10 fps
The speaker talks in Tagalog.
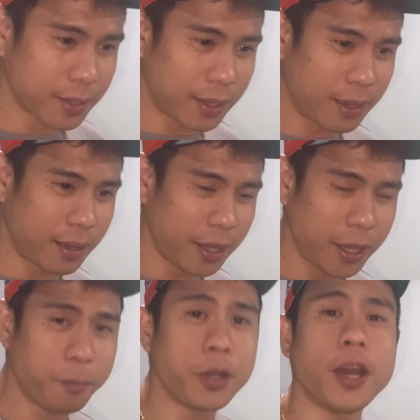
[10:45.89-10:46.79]
uh,
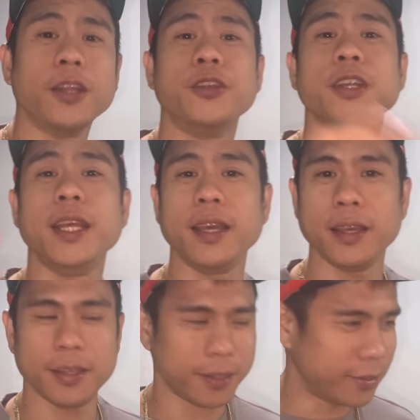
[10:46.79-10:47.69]
every, every other, other day.
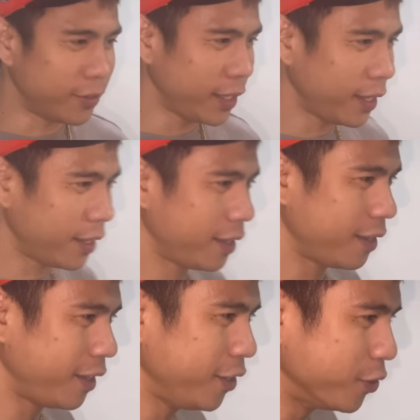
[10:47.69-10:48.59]
day. O, kaya,
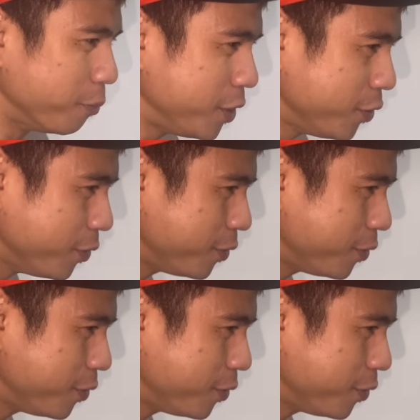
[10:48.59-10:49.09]
ayun o, Miss